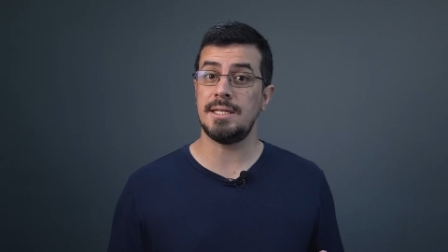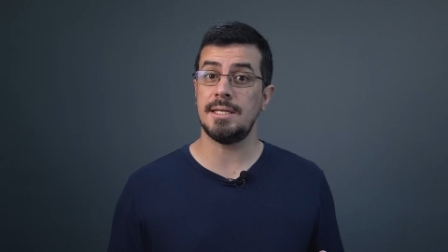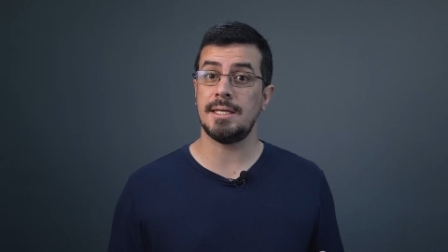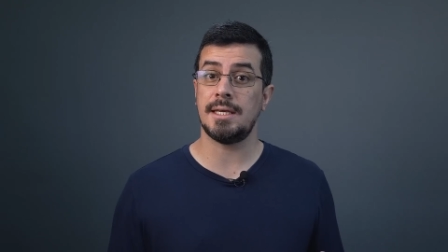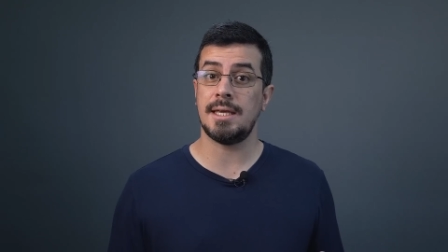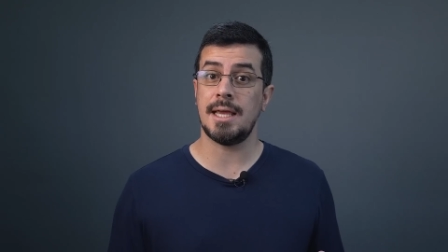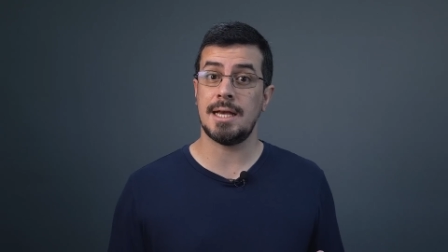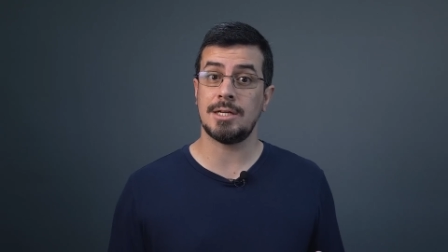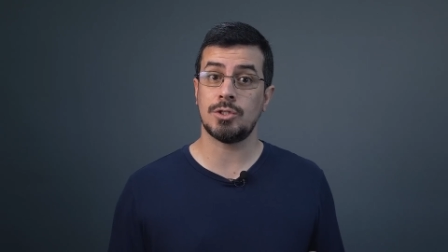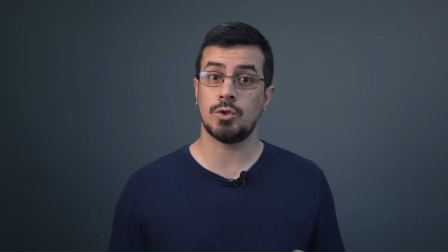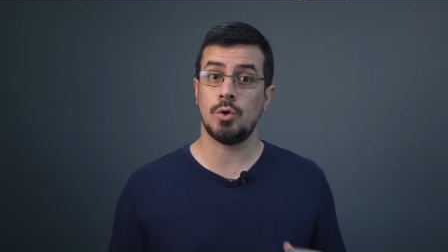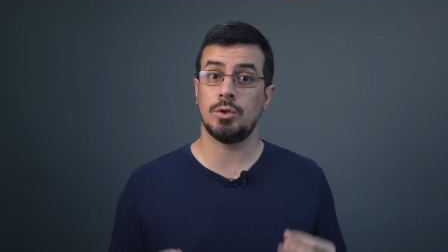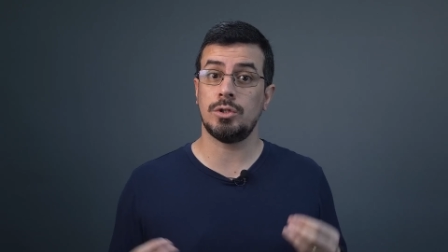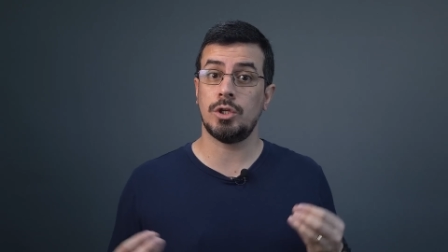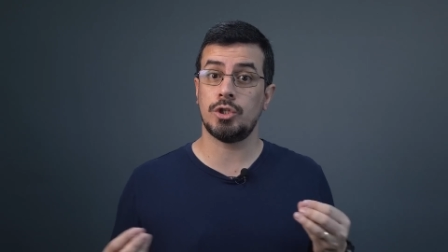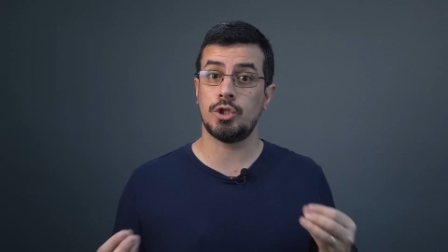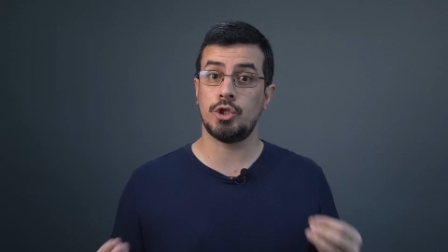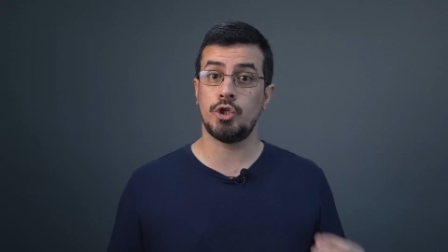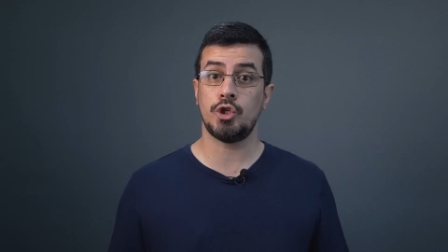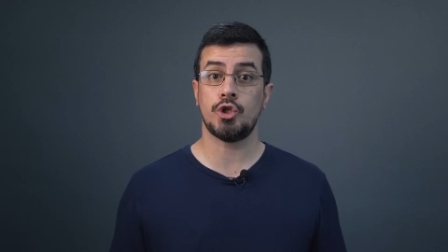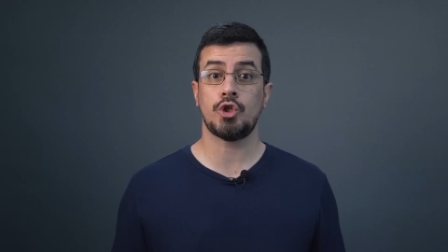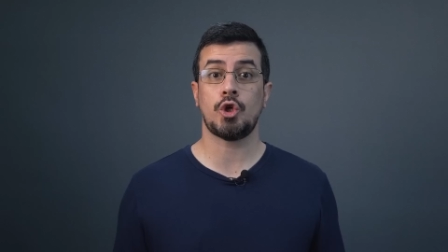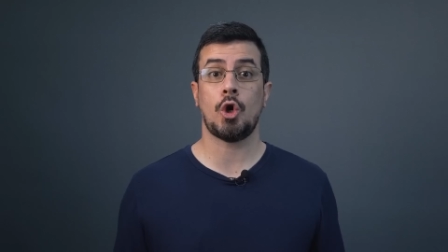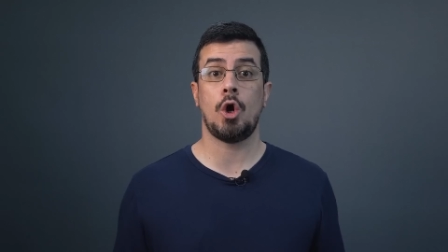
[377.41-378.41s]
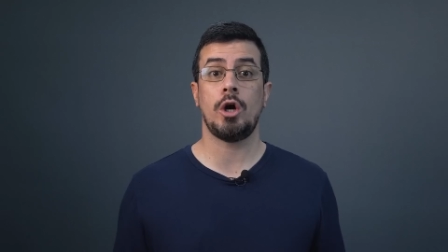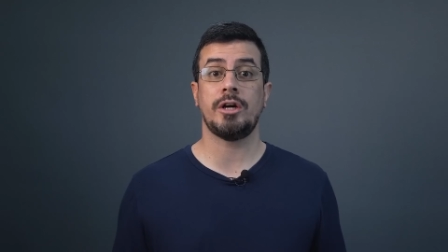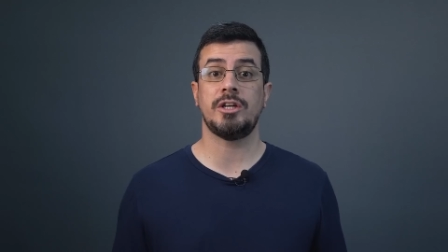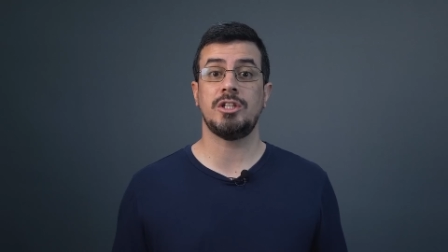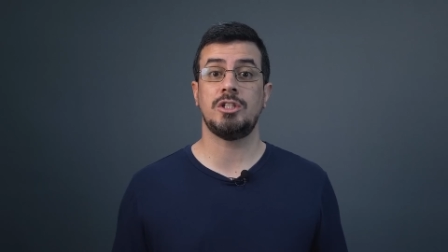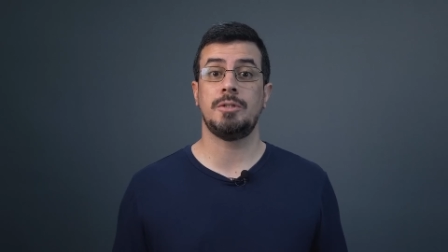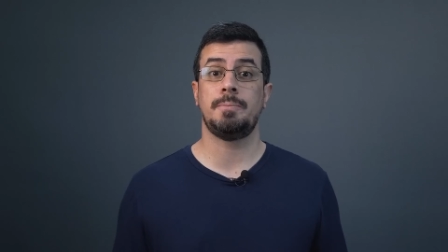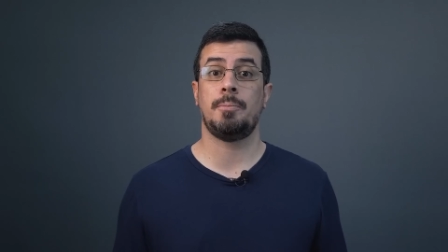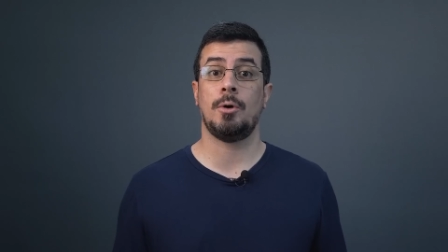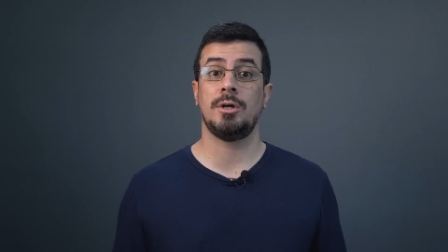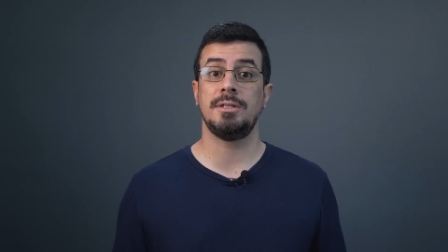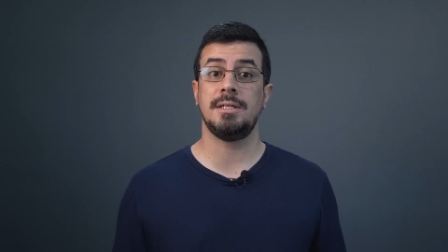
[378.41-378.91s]
em que as ondas de
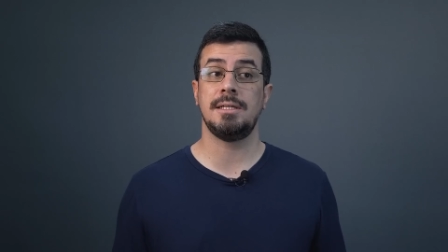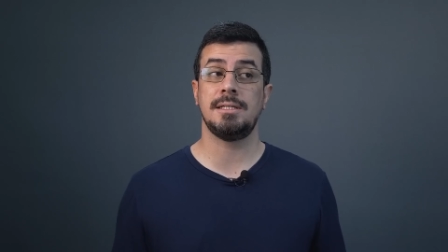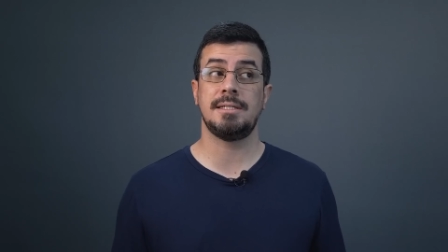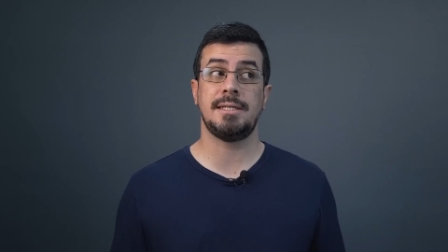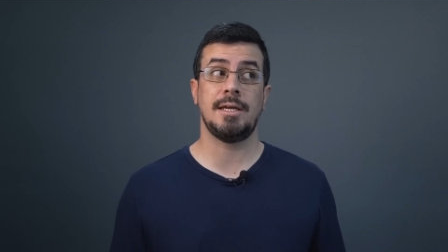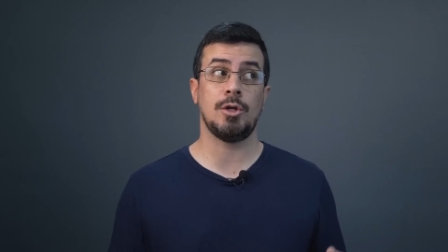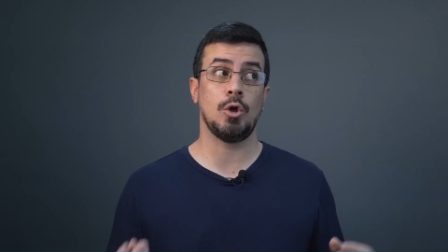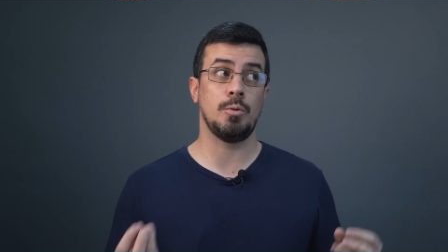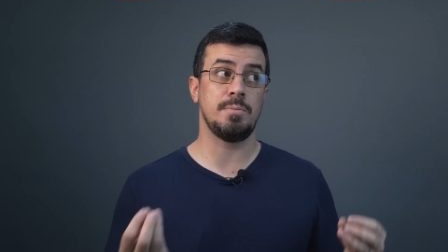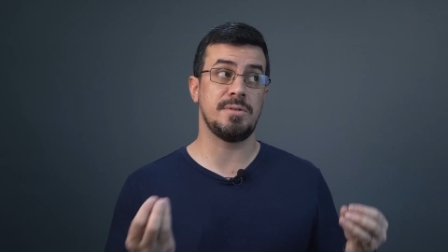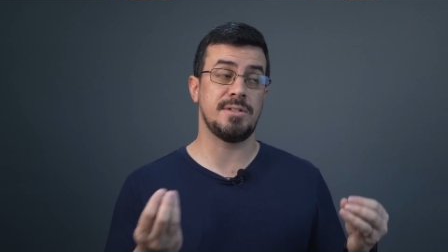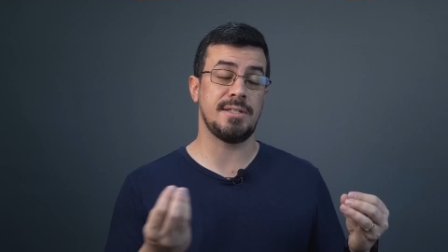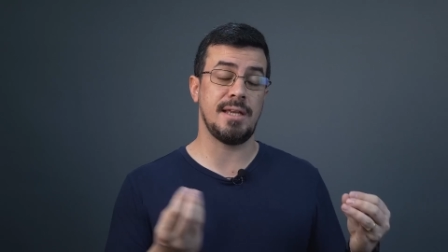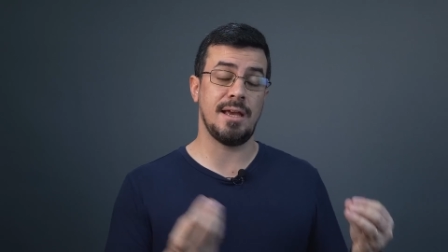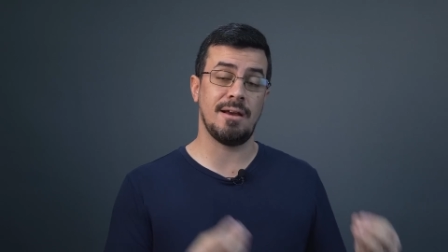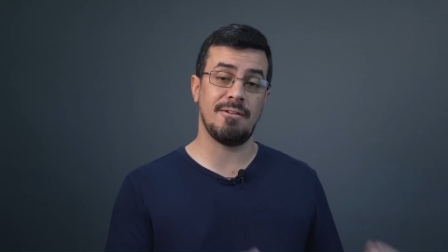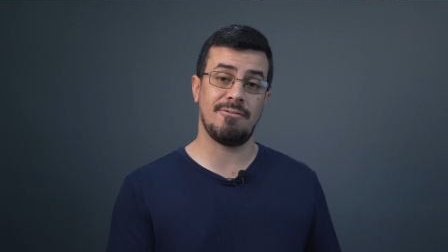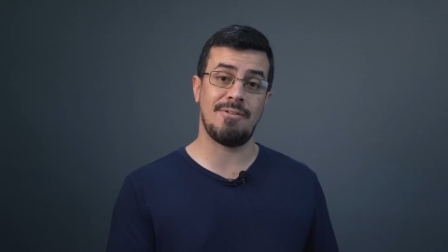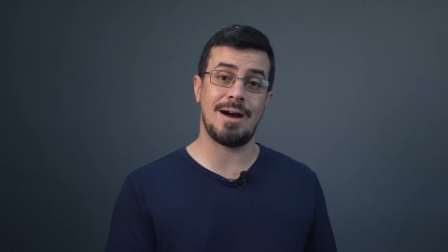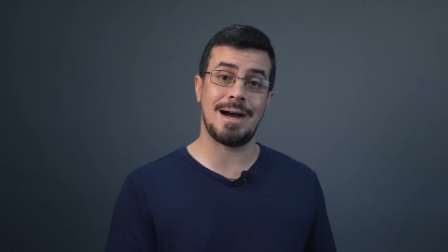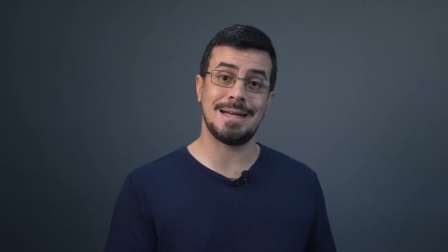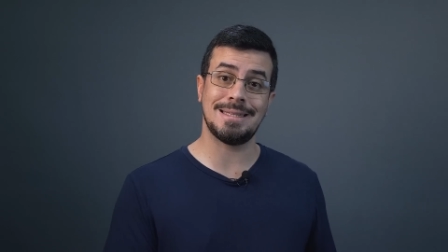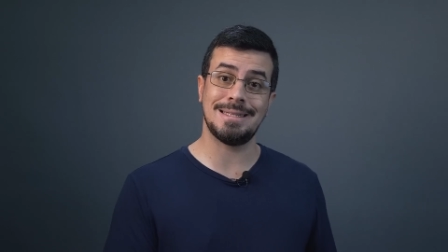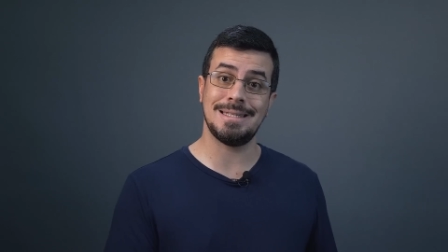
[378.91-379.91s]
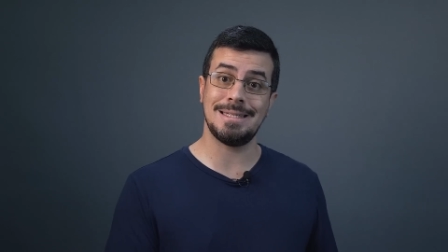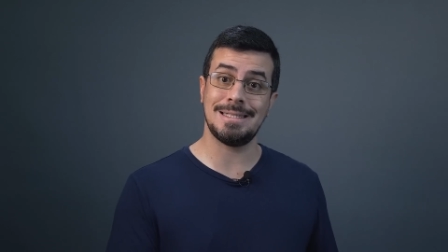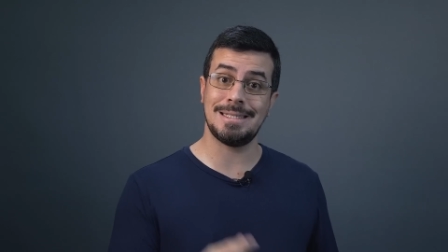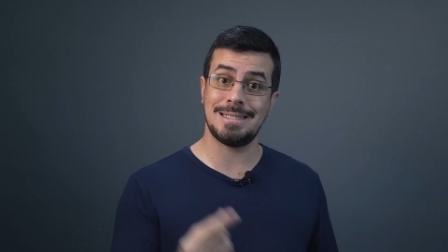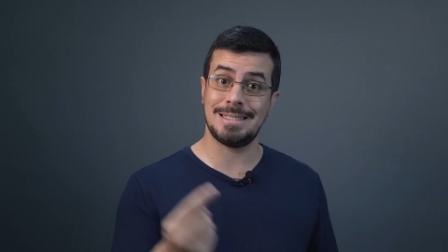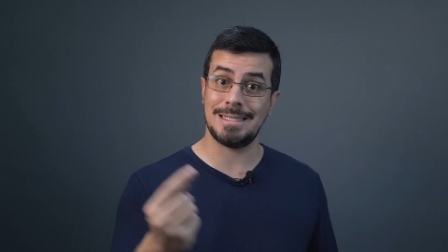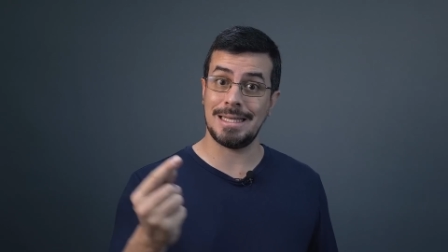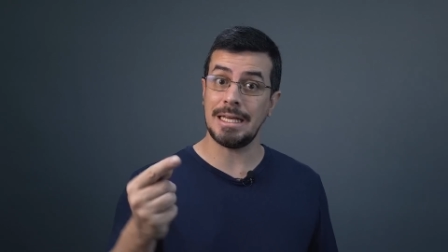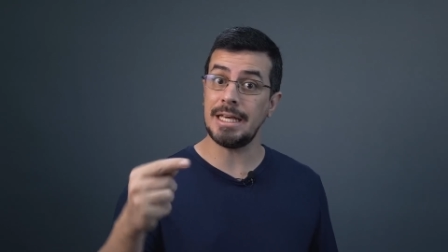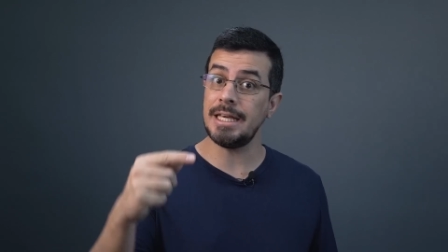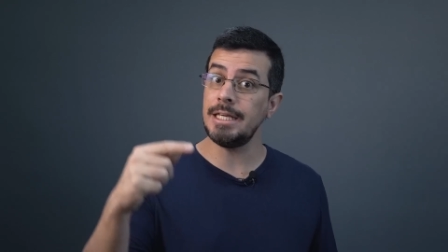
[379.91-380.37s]
choques podem ser observadas